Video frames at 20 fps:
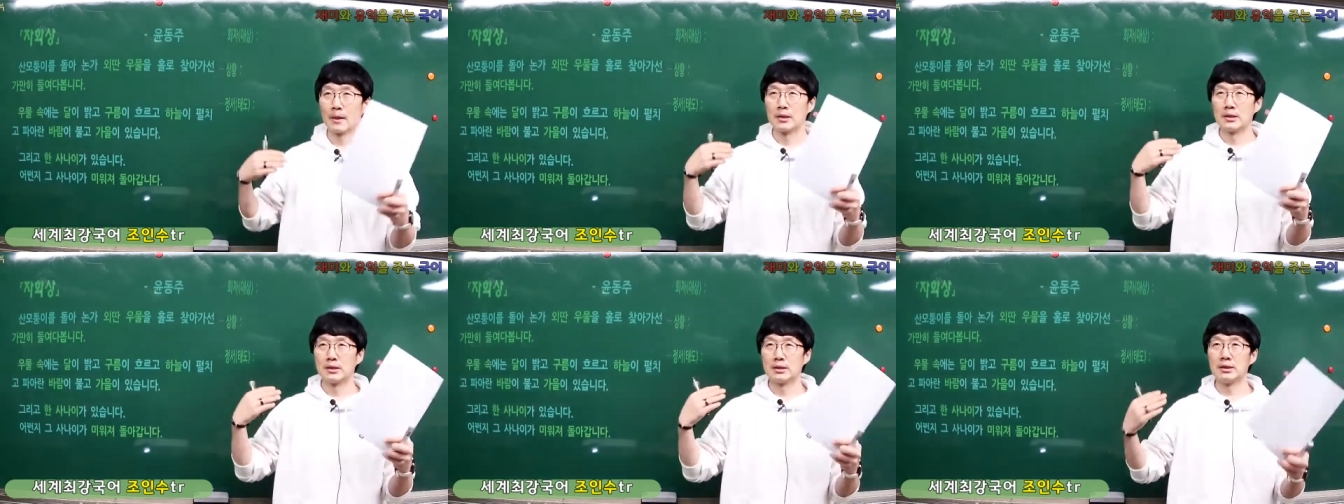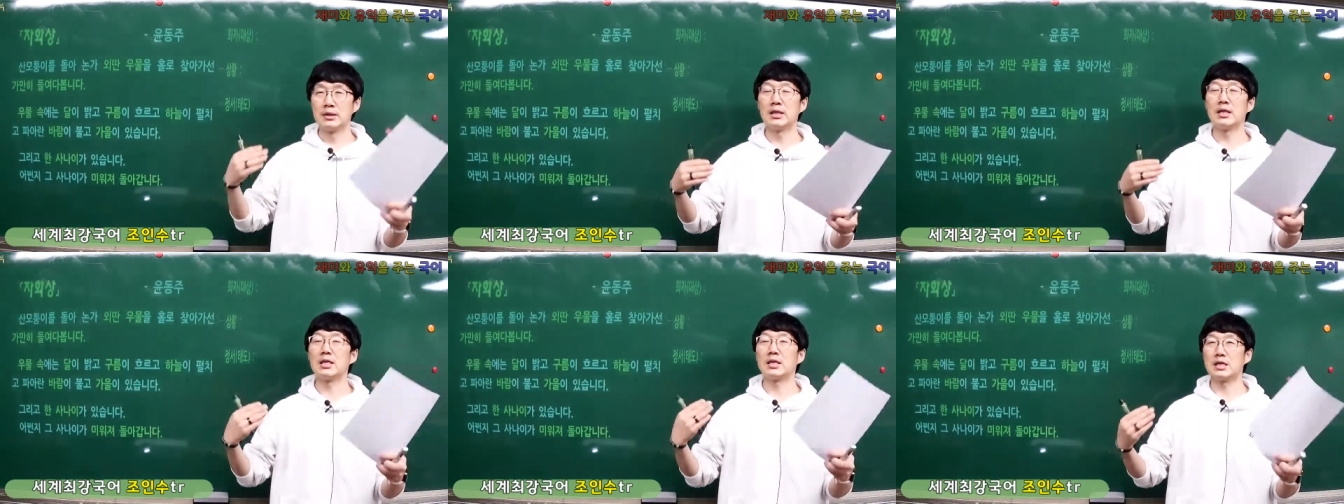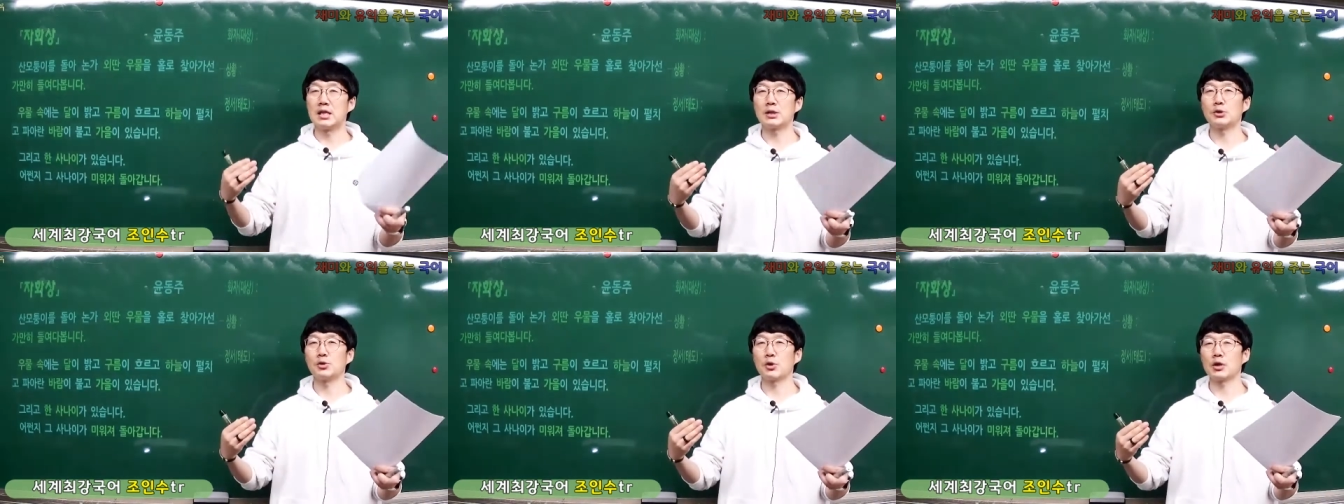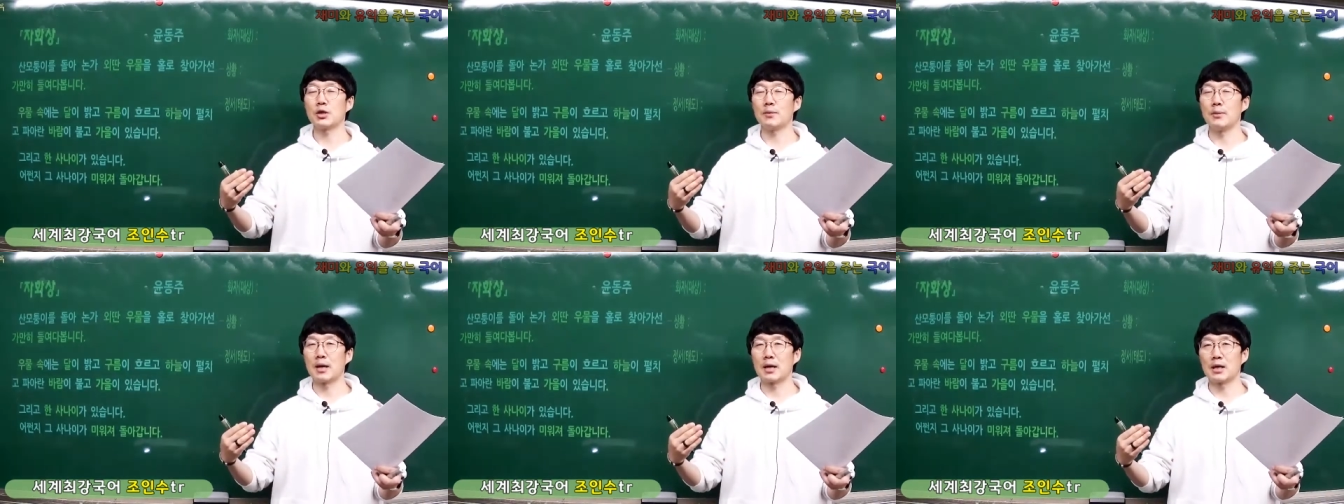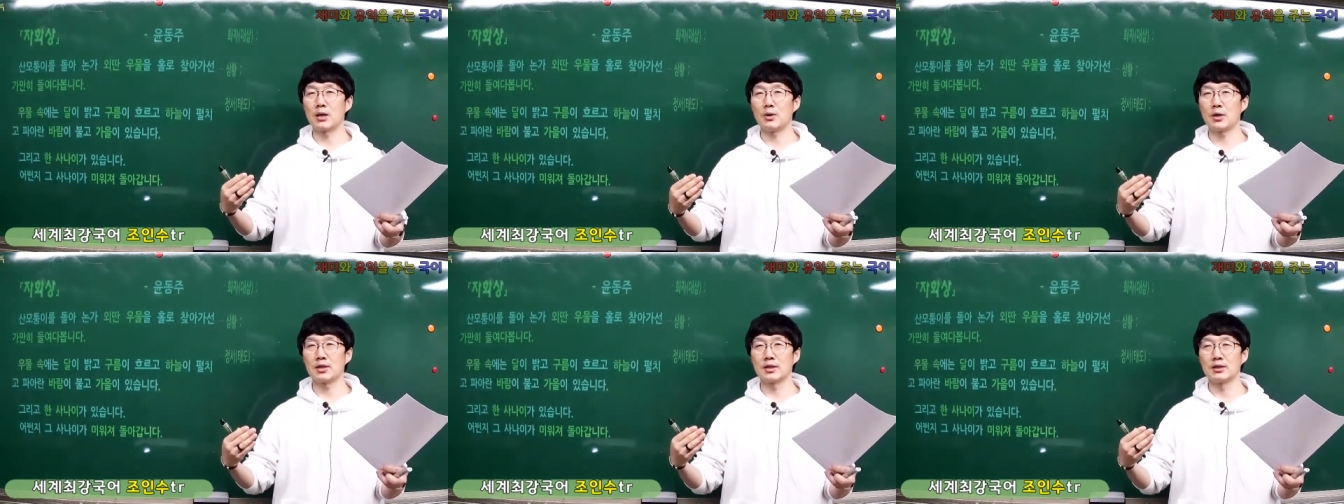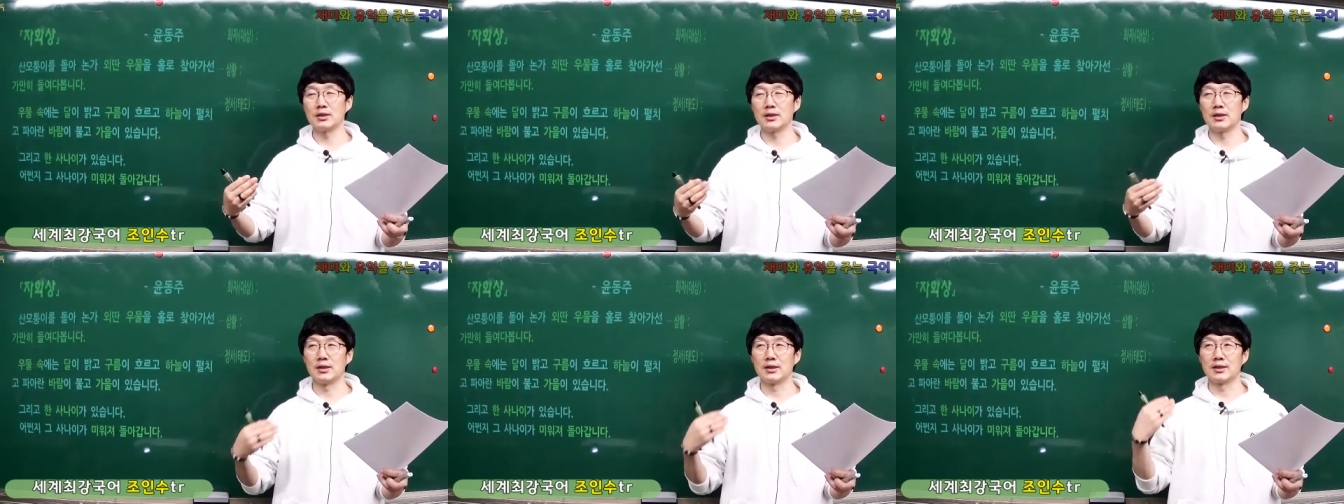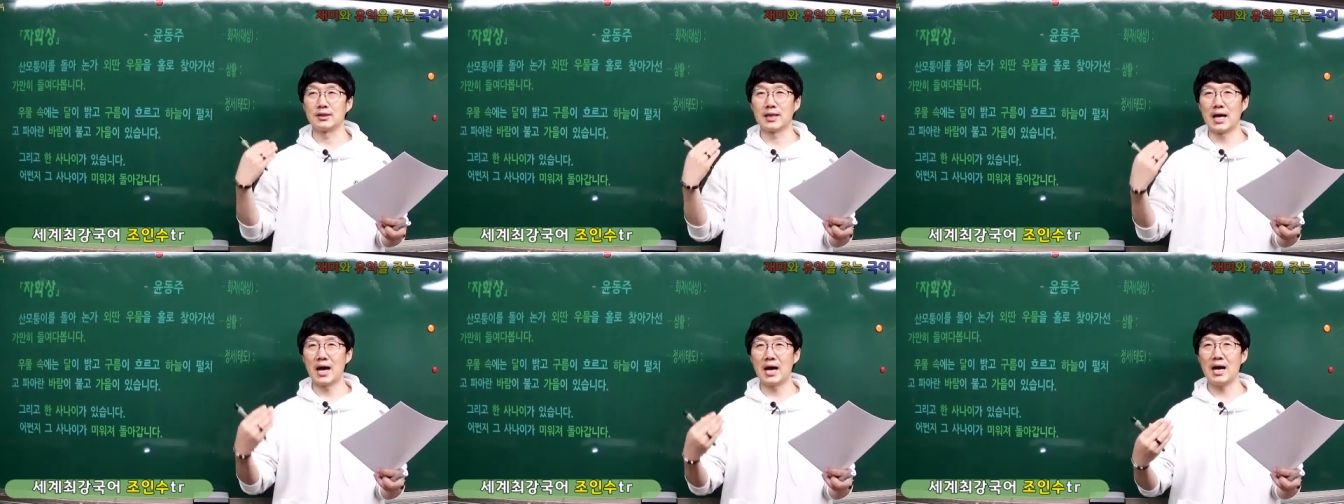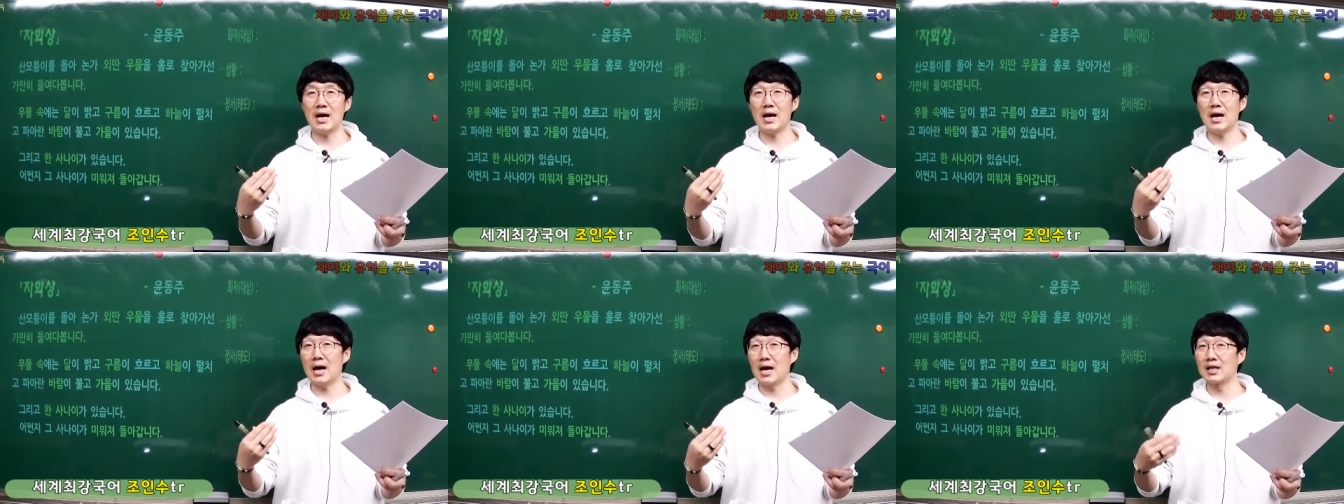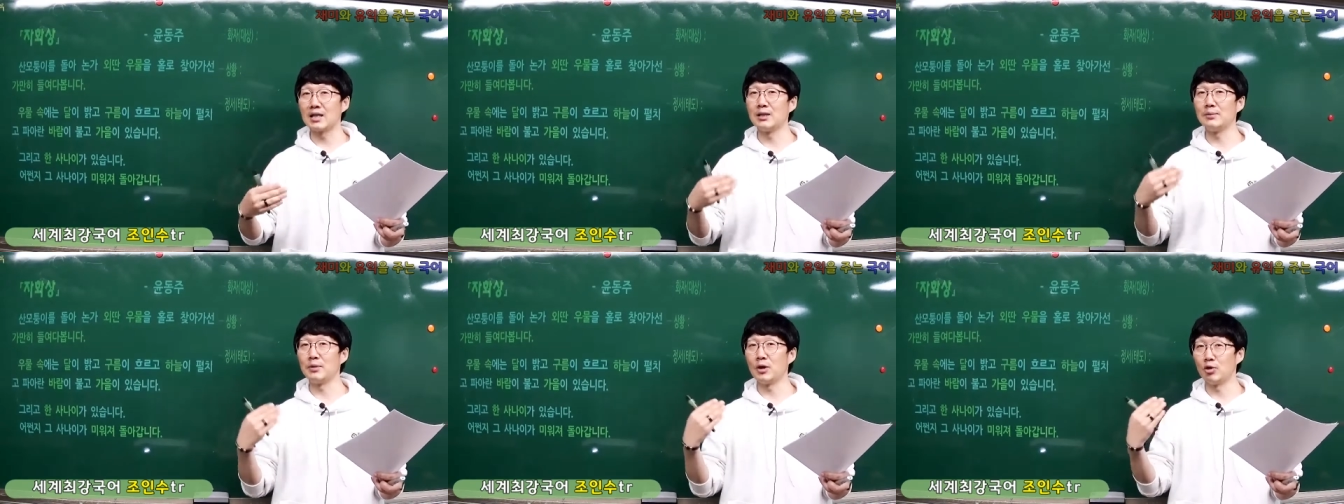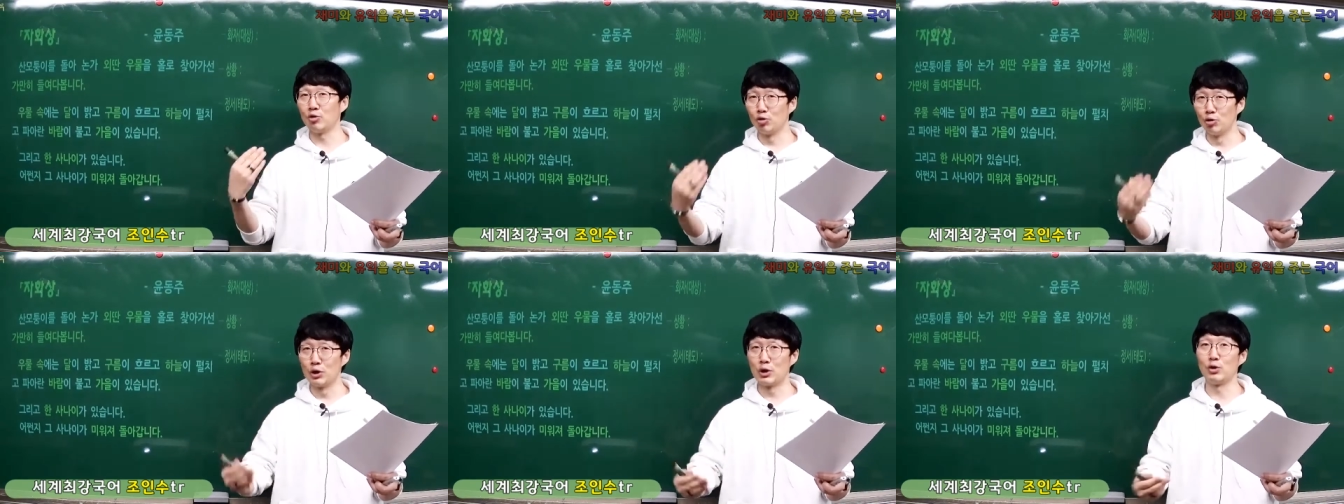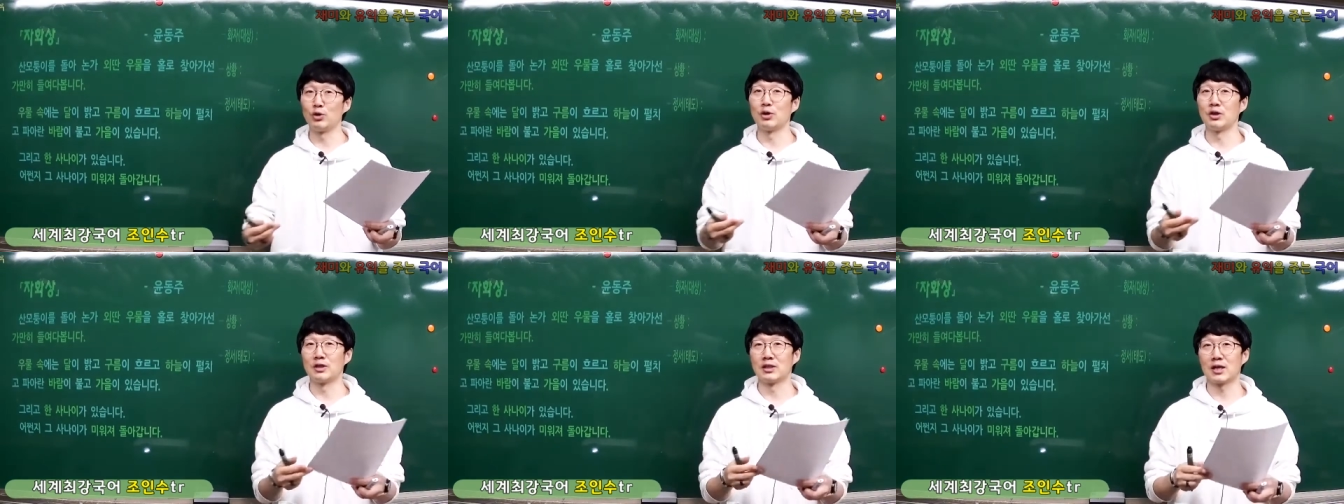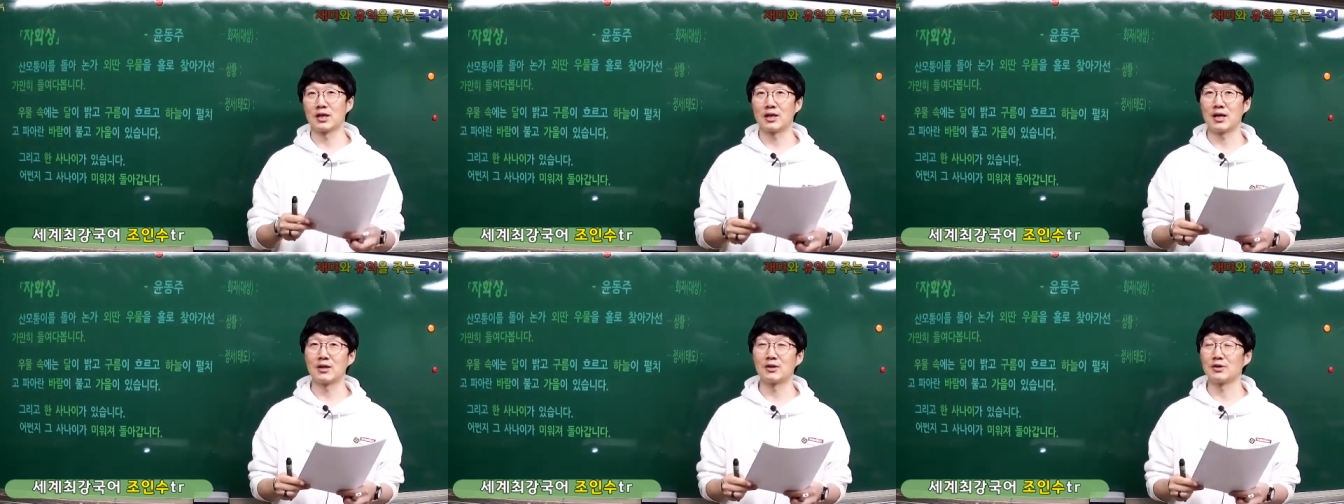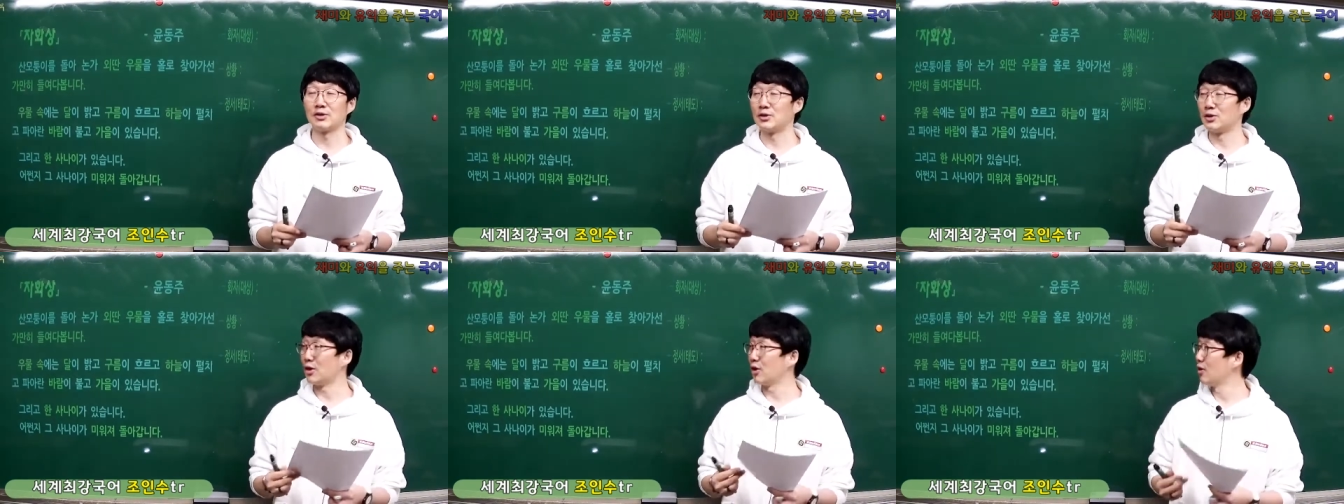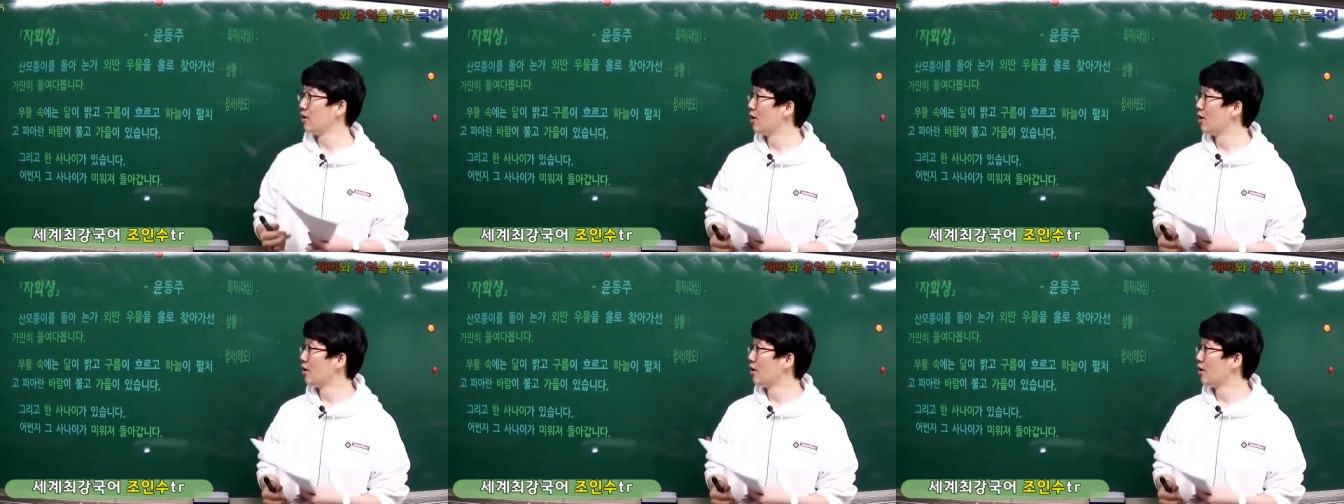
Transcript: 흔히 시 속에서 말하는 화자는 나 아니면 우리로 등장을 하거든요.